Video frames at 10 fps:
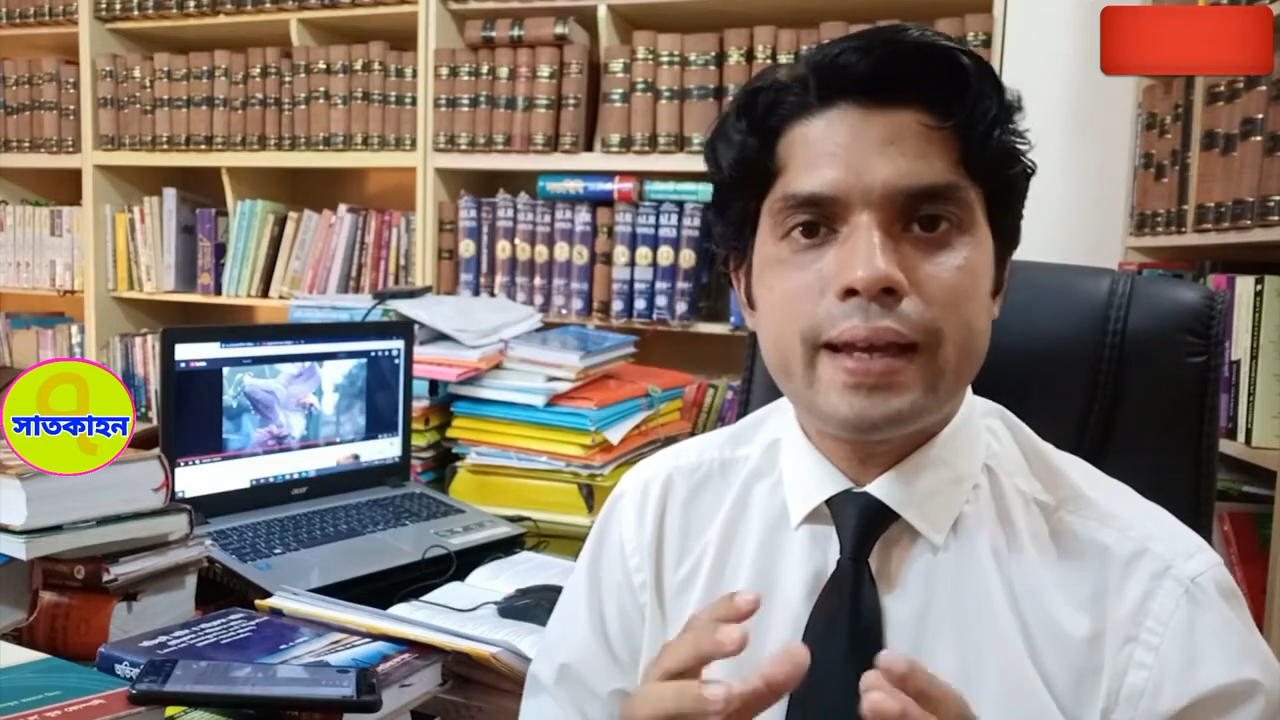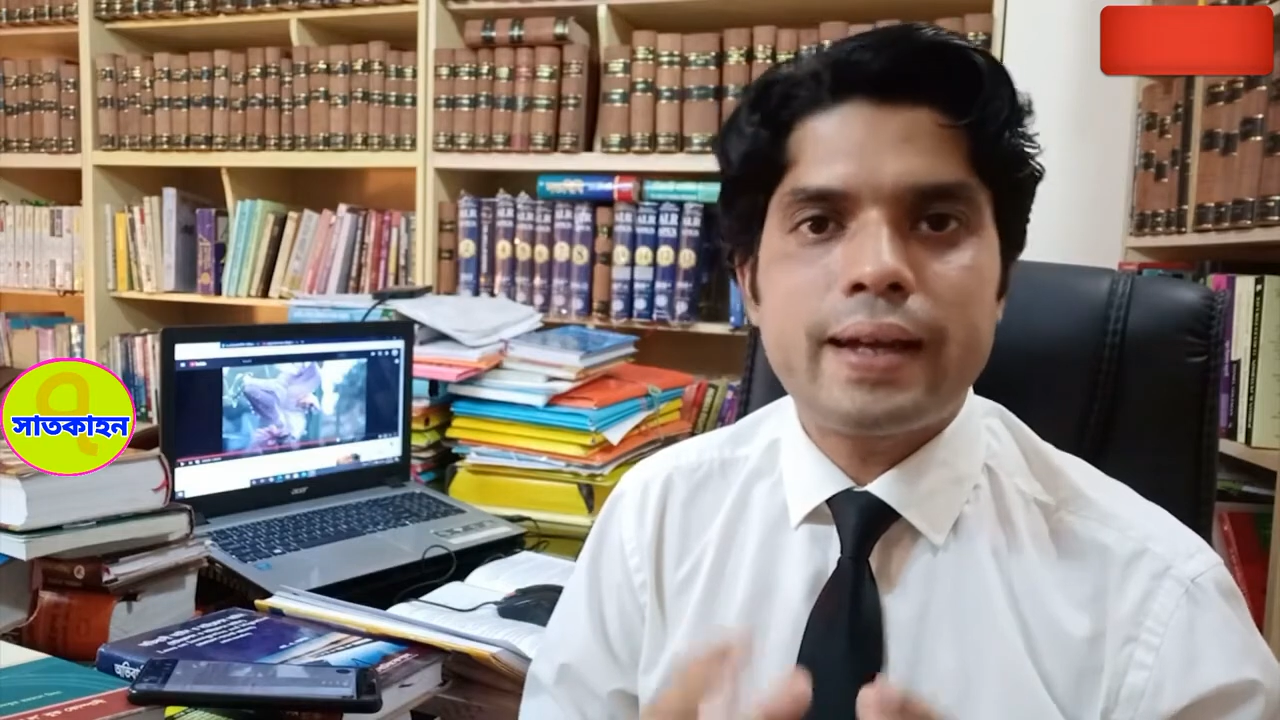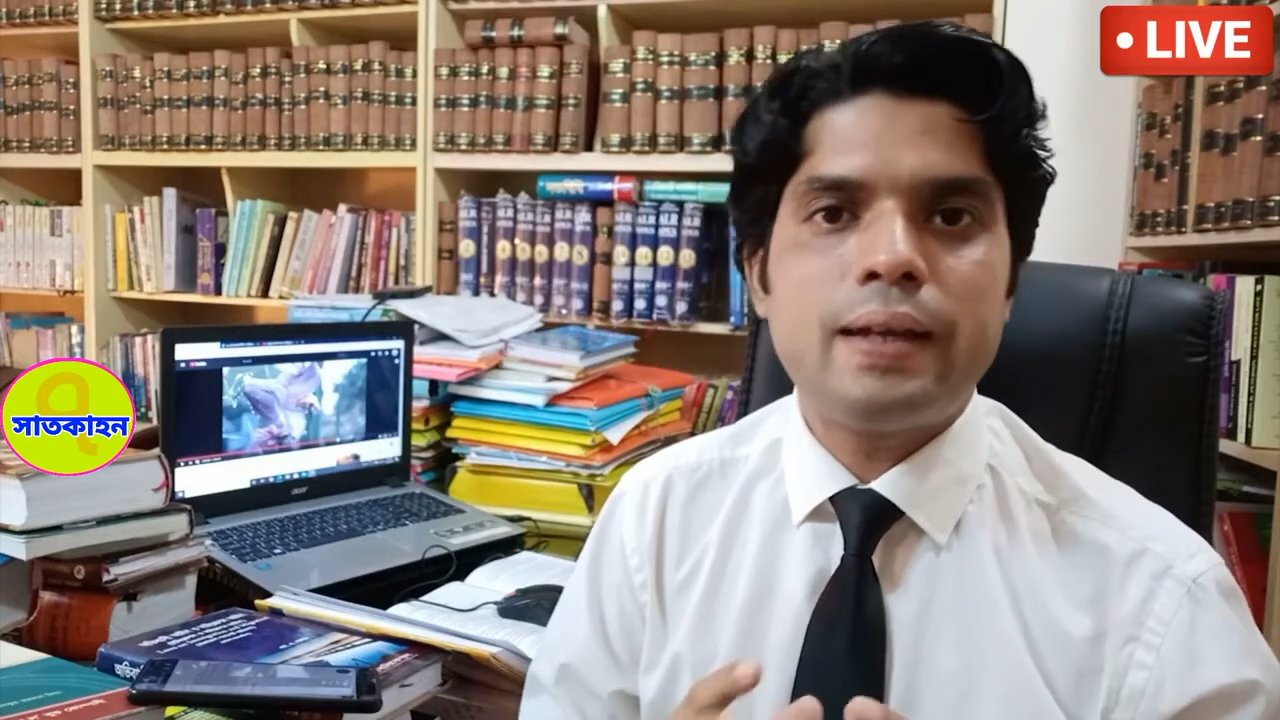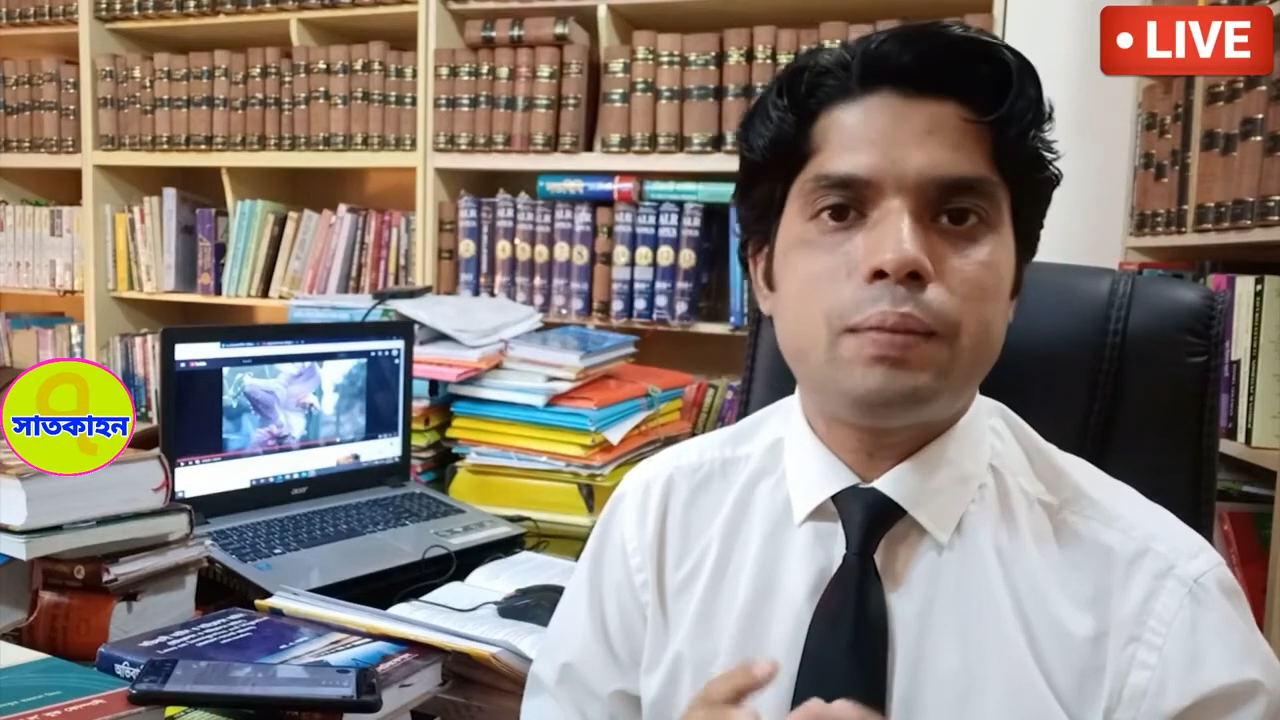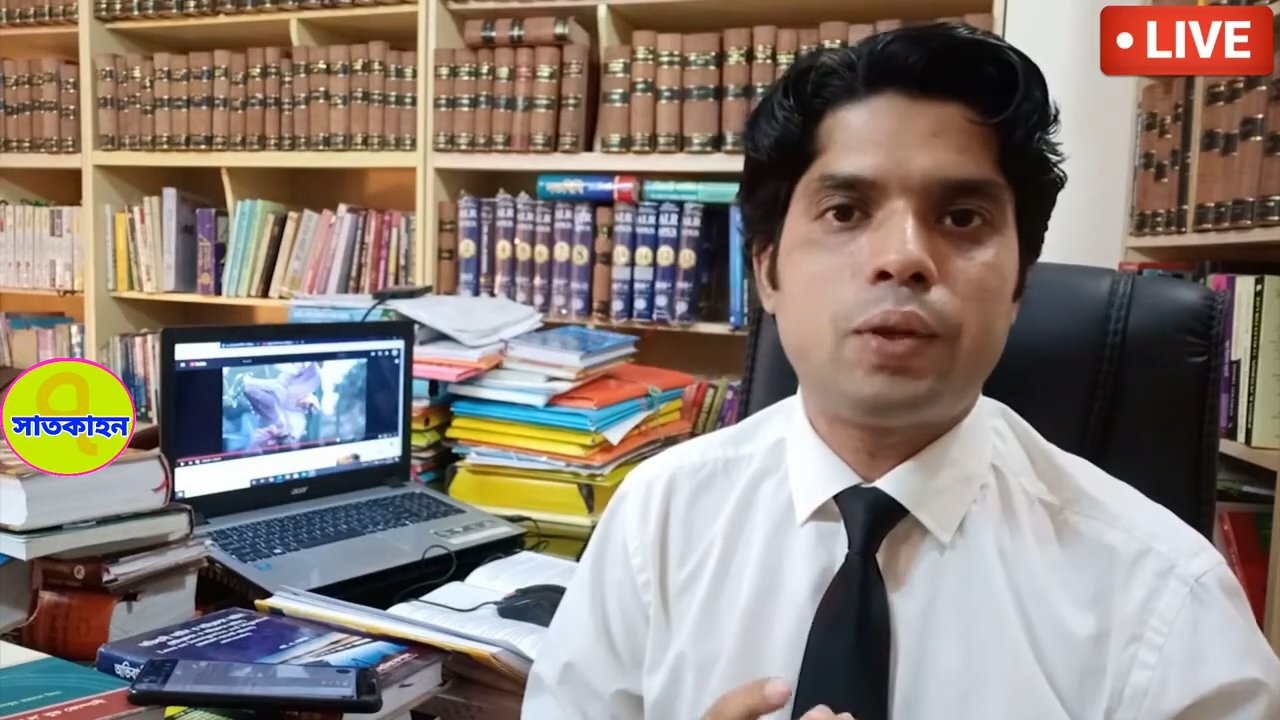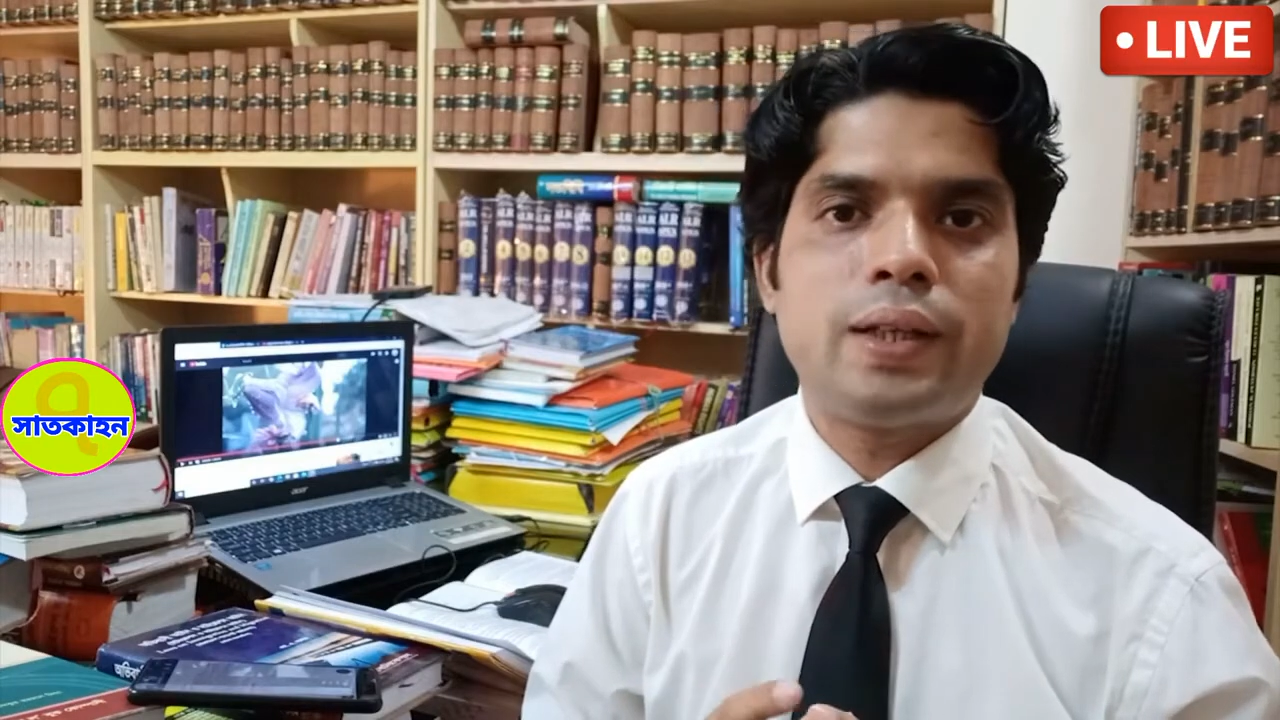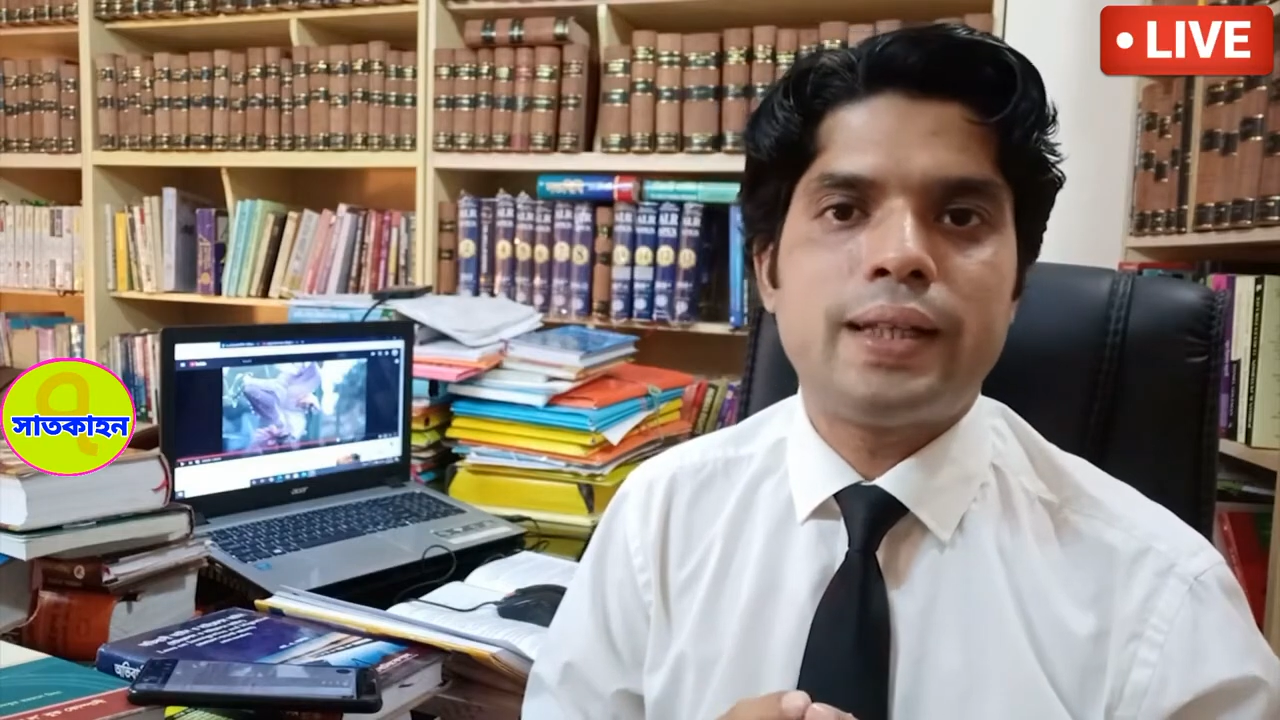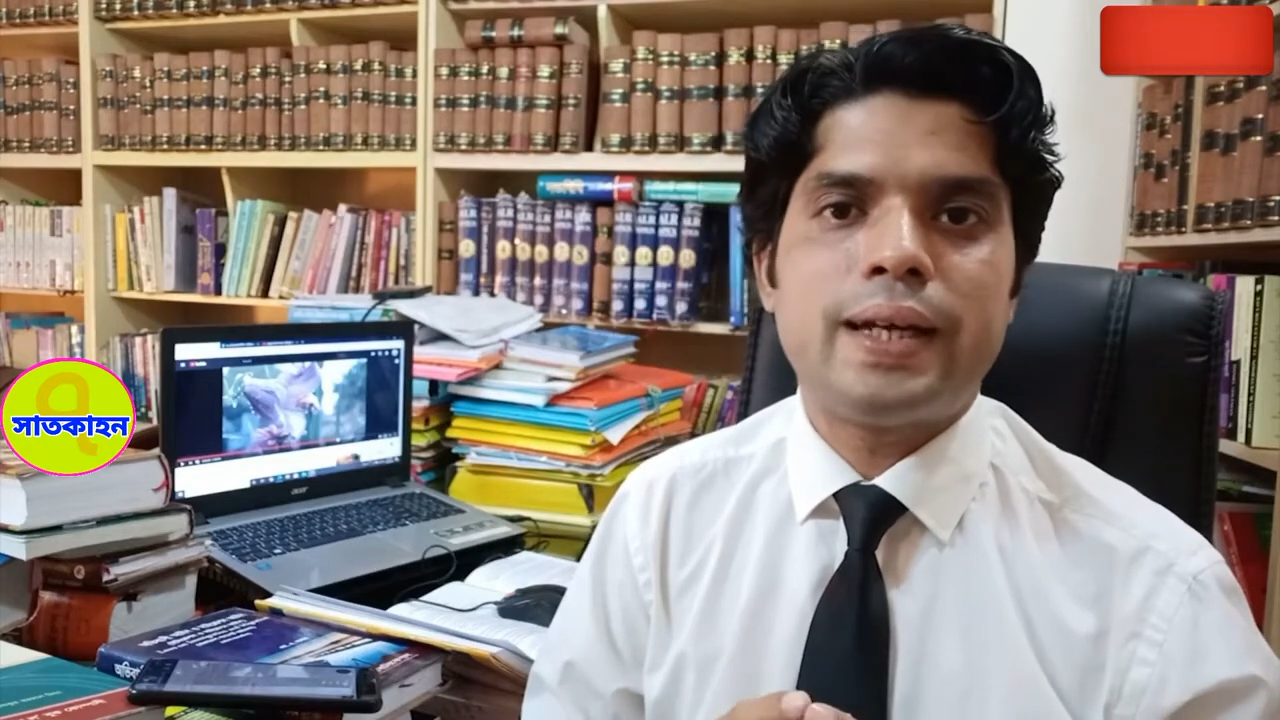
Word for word: এখানে বলে